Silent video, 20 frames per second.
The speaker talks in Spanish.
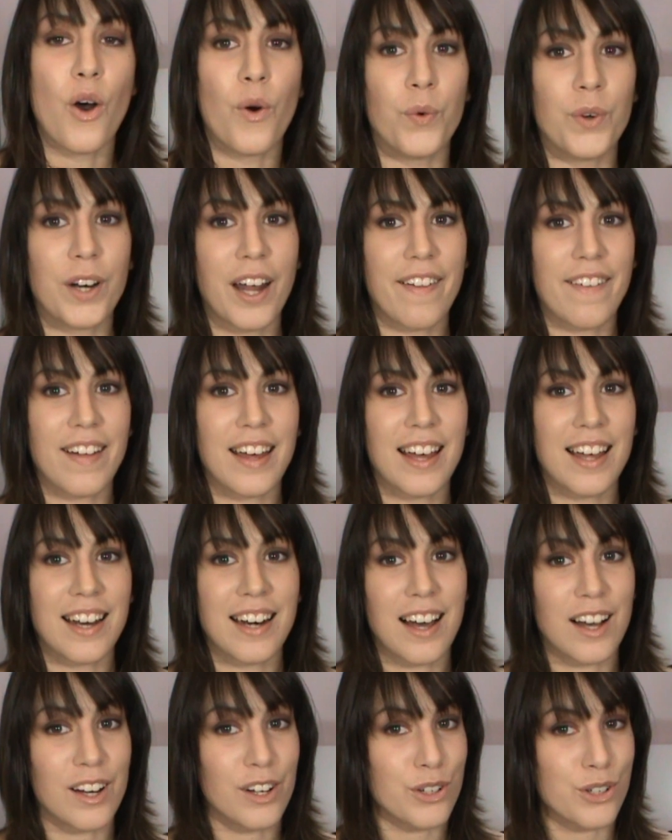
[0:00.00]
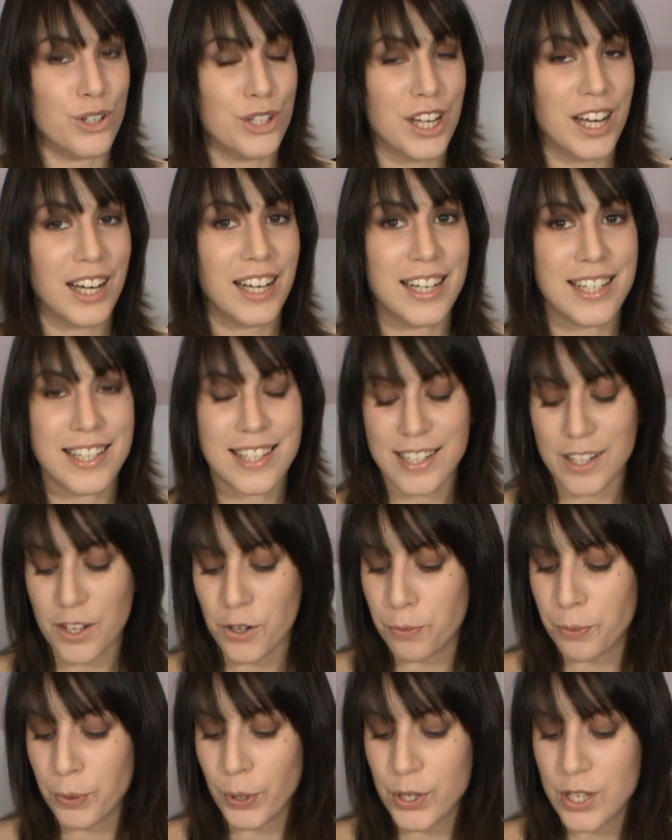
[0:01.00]
Una de las cosas que sí
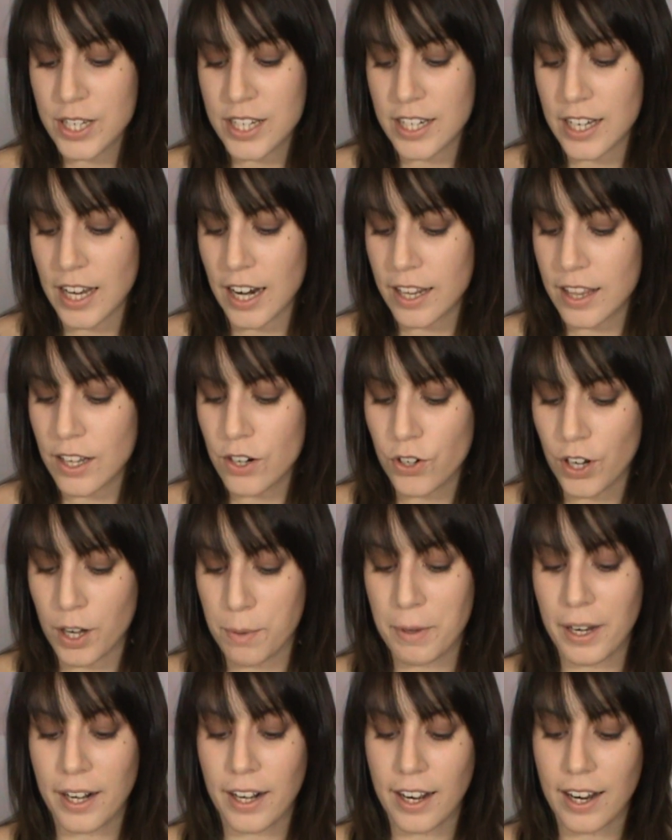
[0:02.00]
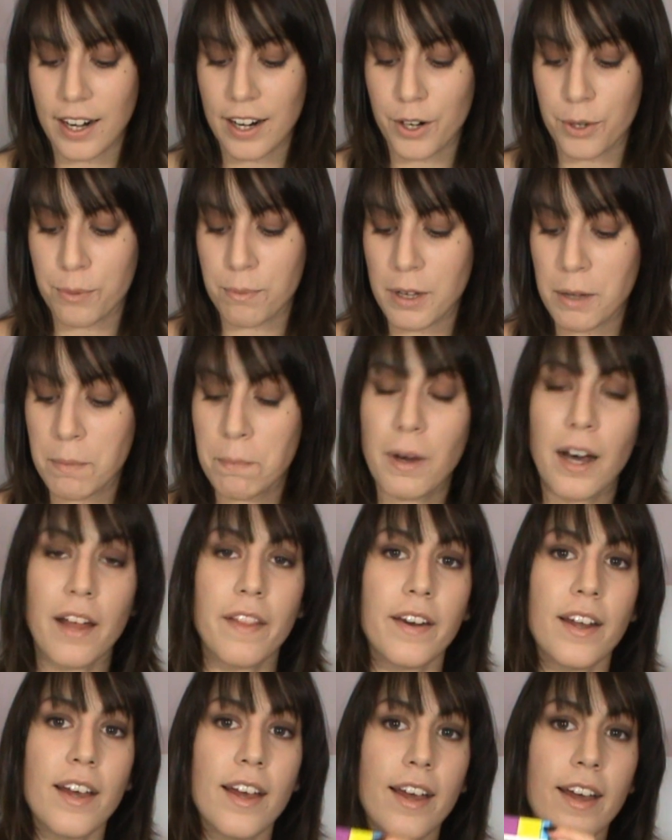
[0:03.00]
os puedo enseñar de lo que me regalaron mis
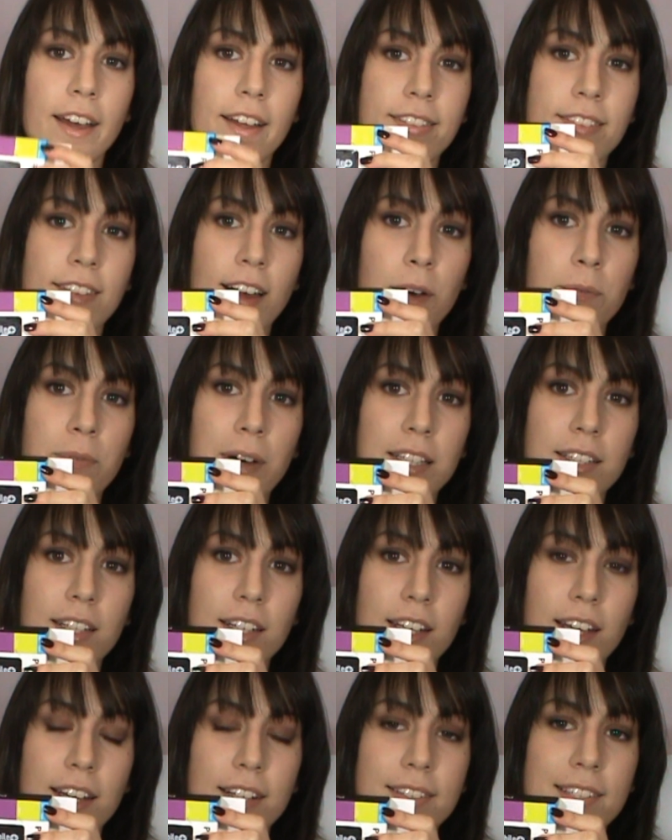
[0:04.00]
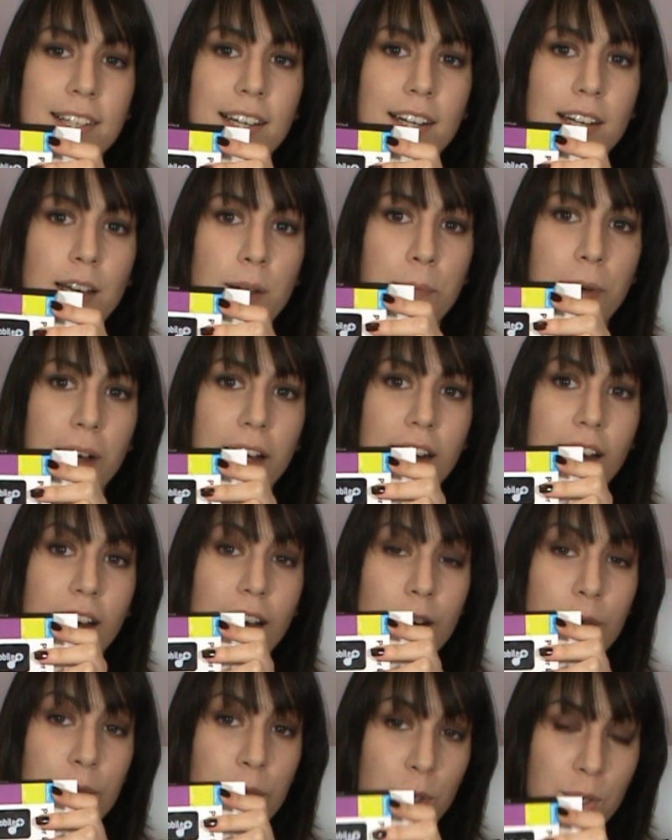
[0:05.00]
padres es esta batería externa para
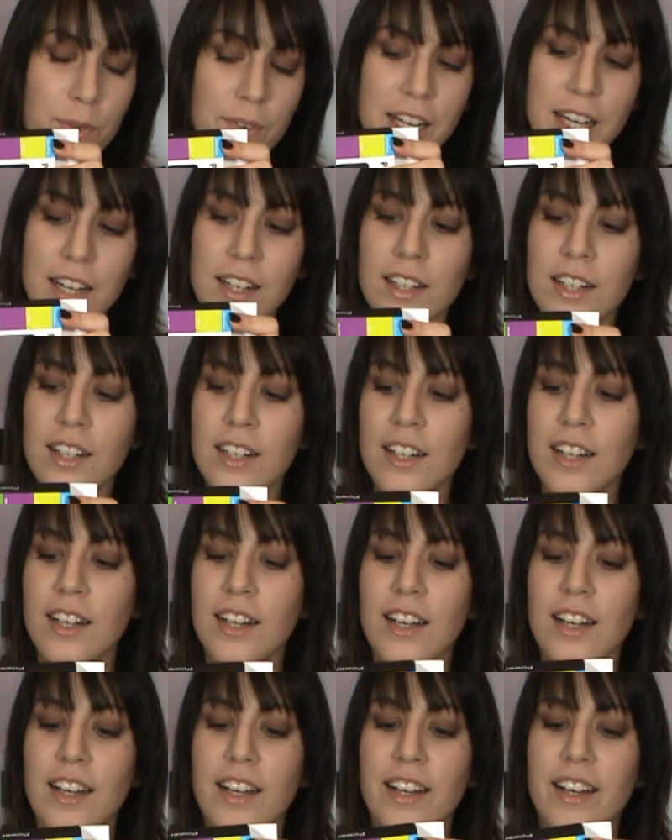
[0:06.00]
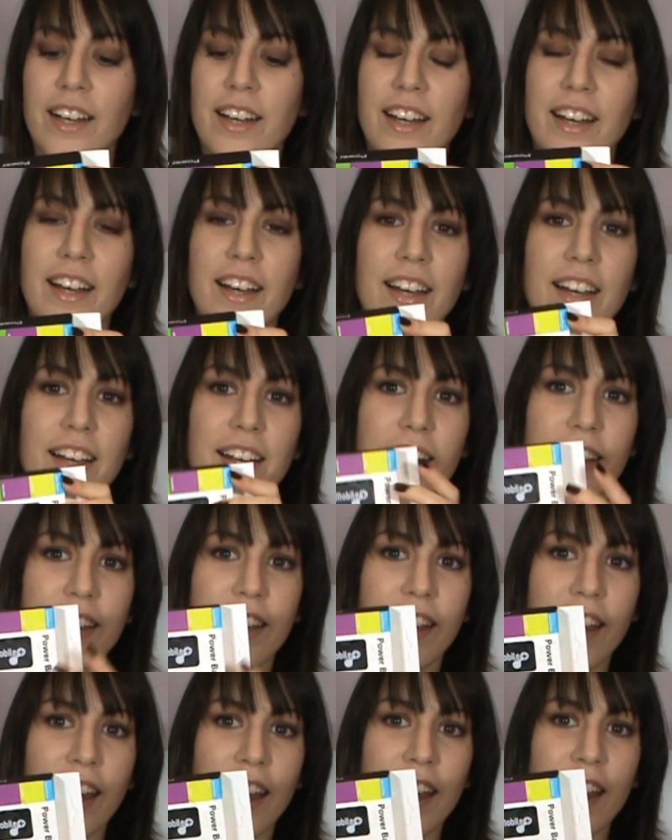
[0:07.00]
el móvil.
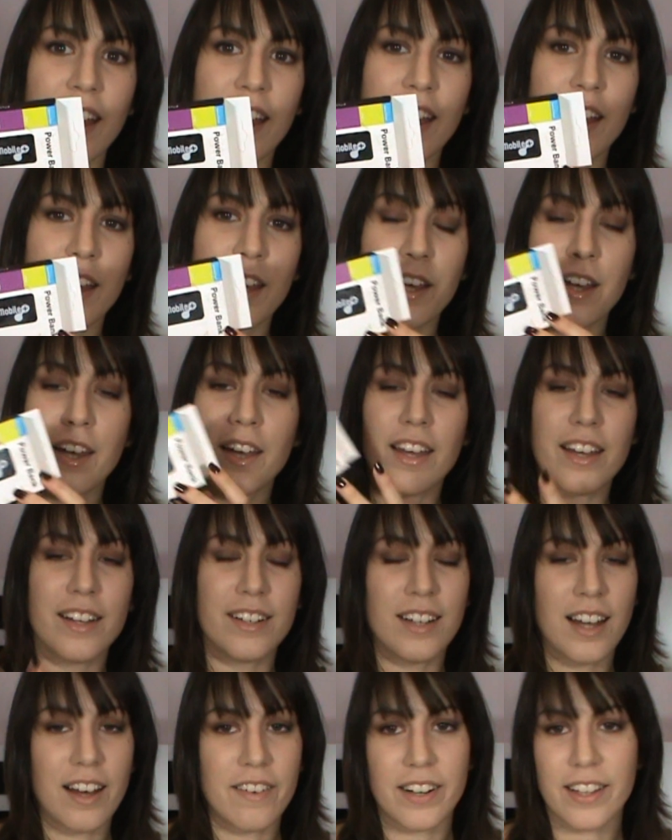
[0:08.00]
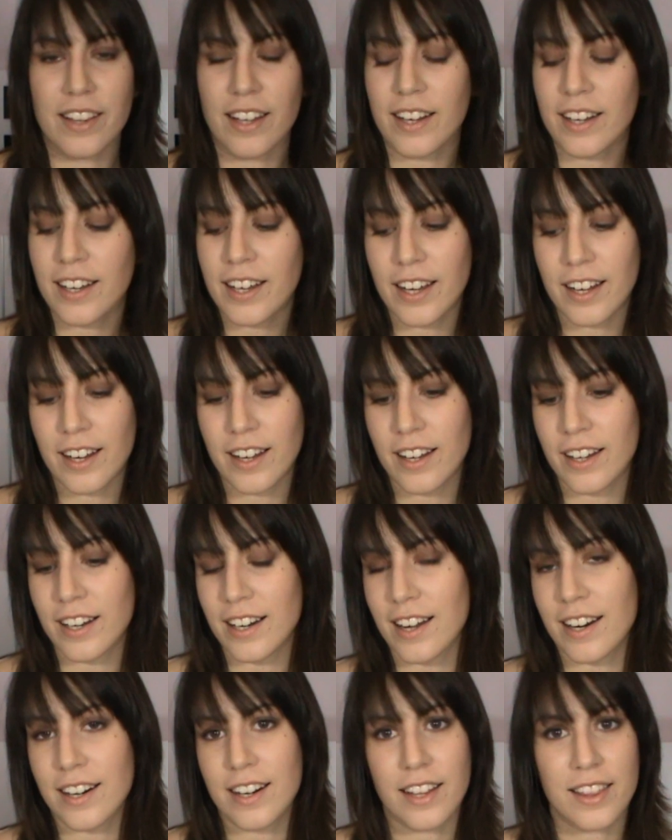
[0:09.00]
Que la verdad es que
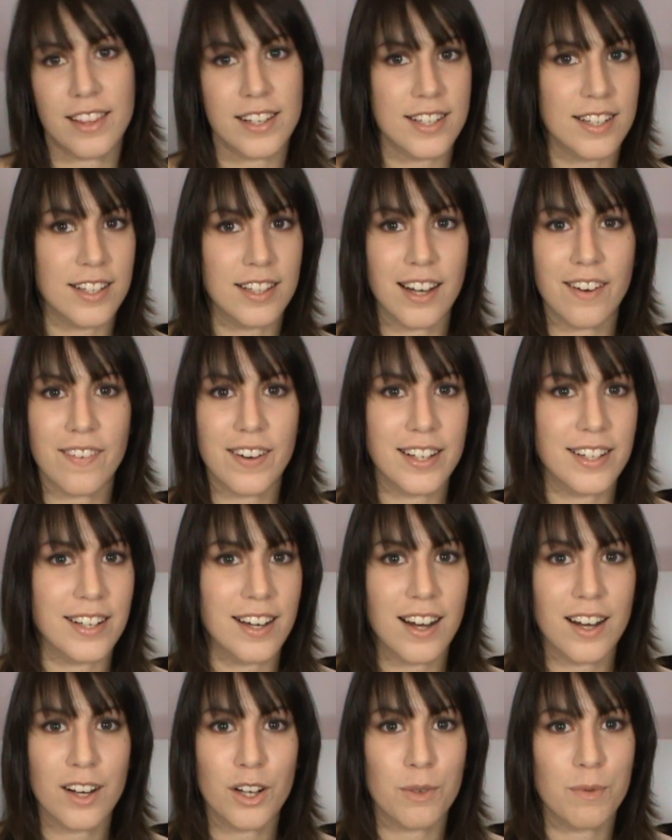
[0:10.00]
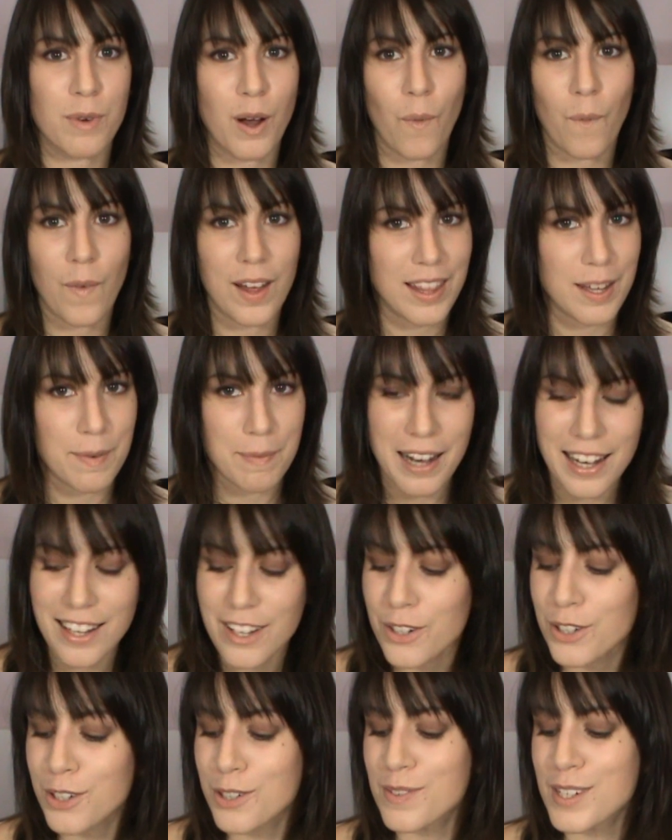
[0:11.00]
la necesitaba ya como agua de
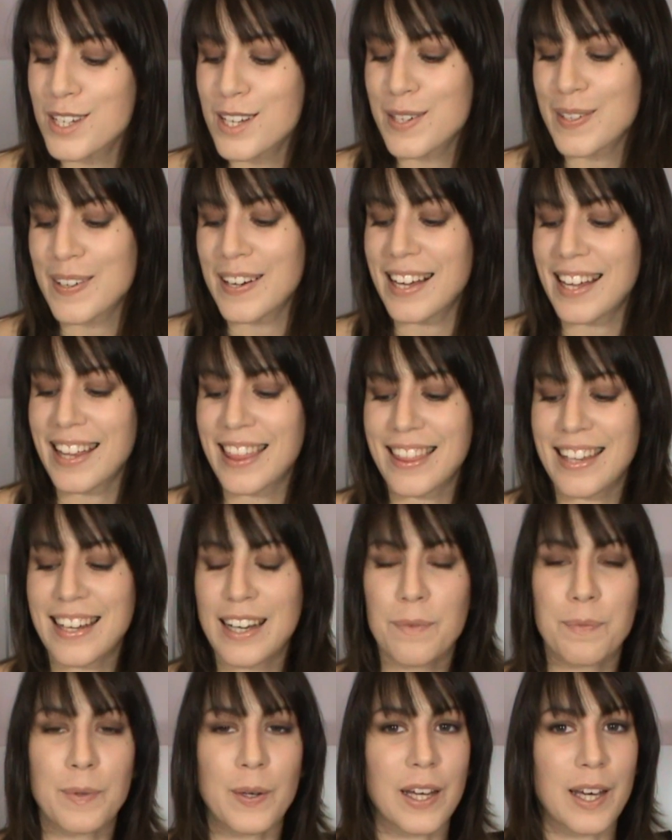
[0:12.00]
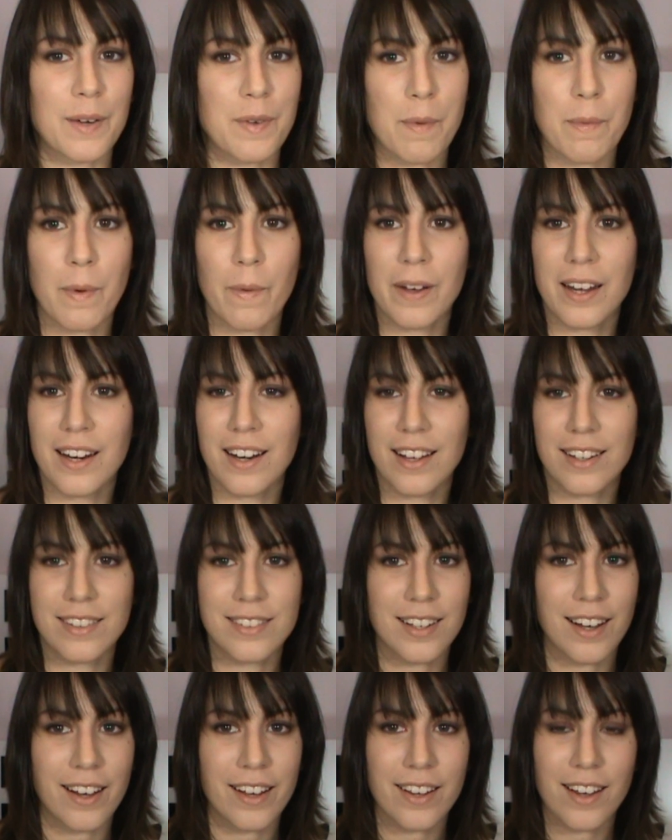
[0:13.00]
mayo, como se suele decir, porque mi móvil
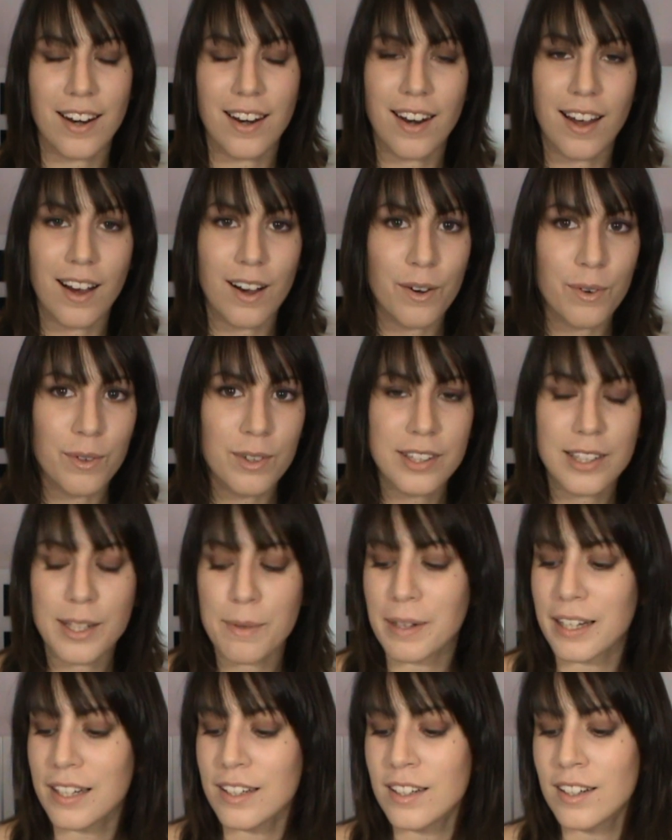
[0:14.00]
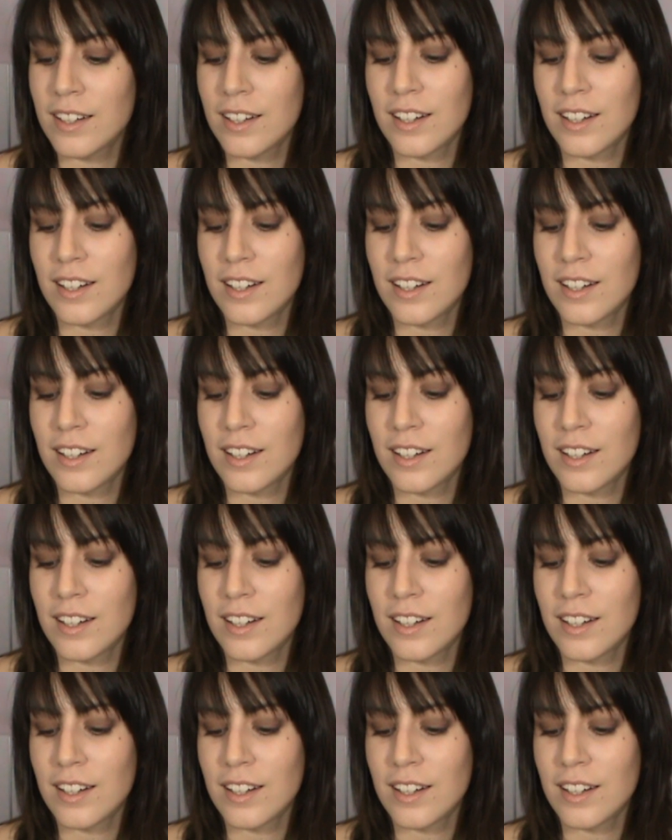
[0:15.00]
está ya en las últimas.